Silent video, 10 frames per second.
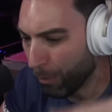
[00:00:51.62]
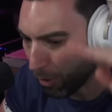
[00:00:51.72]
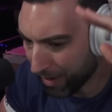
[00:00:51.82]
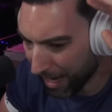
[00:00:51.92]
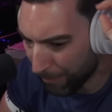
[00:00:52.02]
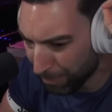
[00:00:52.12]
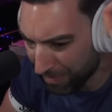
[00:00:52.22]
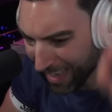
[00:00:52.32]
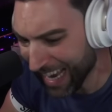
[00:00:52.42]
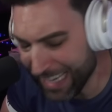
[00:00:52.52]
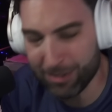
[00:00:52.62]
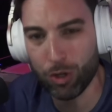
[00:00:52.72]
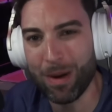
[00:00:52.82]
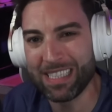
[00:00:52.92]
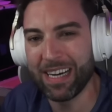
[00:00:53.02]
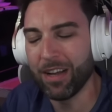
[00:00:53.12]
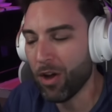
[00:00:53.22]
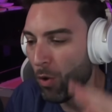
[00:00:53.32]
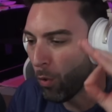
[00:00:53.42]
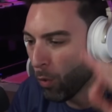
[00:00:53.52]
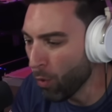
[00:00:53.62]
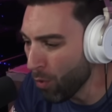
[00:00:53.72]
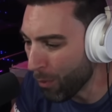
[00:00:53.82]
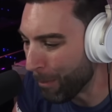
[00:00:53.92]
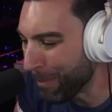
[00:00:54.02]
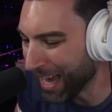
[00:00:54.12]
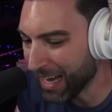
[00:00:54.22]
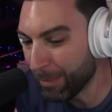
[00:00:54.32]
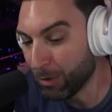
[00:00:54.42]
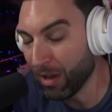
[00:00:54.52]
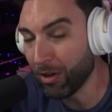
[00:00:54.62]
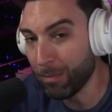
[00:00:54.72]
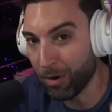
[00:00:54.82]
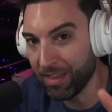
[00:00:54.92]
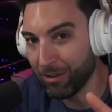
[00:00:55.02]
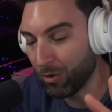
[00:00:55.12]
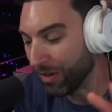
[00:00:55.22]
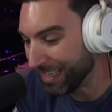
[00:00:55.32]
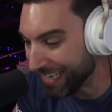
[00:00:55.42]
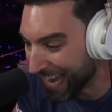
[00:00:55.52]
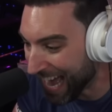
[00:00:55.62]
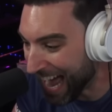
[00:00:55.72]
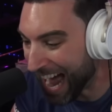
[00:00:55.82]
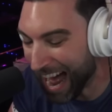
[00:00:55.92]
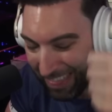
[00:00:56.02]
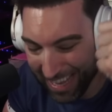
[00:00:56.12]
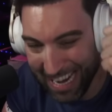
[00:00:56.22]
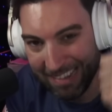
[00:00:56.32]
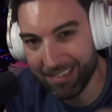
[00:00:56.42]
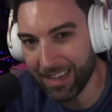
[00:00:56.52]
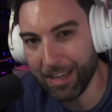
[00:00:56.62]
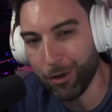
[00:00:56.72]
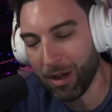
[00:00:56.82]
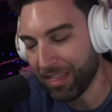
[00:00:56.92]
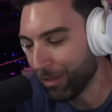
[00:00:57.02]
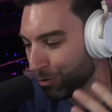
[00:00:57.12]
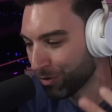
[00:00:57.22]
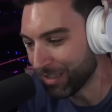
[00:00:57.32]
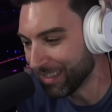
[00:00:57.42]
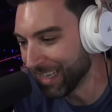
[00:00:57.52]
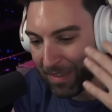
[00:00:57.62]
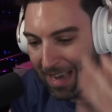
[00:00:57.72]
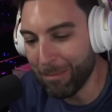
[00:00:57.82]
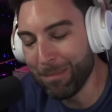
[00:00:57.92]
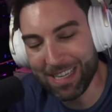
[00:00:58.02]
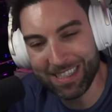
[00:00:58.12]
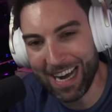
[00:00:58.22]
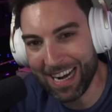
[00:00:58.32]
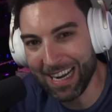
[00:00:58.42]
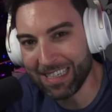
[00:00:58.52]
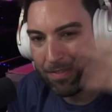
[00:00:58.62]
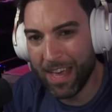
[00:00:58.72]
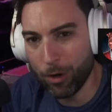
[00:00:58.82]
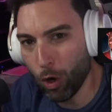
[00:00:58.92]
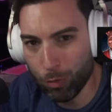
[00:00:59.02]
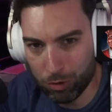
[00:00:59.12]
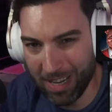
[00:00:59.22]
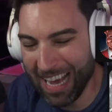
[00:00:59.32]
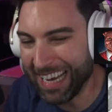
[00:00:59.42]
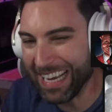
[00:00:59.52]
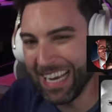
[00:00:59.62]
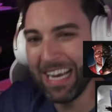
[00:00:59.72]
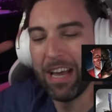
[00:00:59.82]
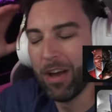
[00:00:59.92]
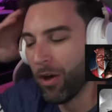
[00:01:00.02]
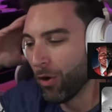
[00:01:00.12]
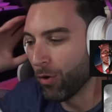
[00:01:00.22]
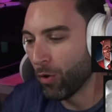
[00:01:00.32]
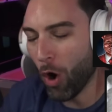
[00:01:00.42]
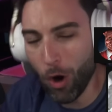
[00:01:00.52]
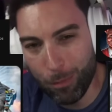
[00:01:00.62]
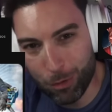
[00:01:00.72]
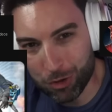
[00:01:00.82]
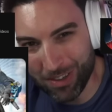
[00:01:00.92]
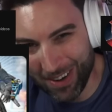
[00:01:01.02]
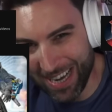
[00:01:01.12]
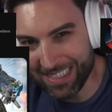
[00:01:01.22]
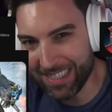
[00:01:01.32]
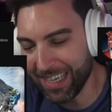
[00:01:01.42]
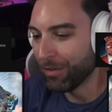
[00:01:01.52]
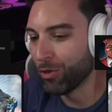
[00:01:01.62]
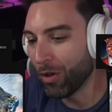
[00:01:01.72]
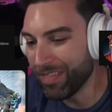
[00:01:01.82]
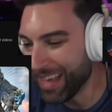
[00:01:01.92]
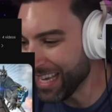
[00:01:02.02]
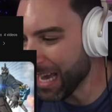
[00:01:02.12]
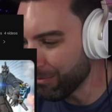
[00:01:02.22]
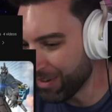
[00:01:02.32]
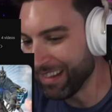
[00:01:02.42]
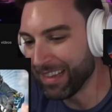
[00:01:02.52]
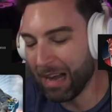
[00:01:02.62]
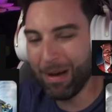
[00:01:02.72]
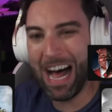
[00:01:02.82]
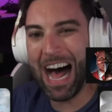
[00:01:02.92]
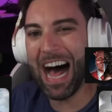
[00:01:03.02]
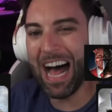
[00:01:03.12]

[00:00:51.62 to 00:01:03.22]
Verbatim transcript: porque esto va a ser un mega capitulazo que, por cierto, ya adelanté yo hace dos o tres días en mis canales de Corbus Clan y Corbus Crazy, donde ya enfrentaba a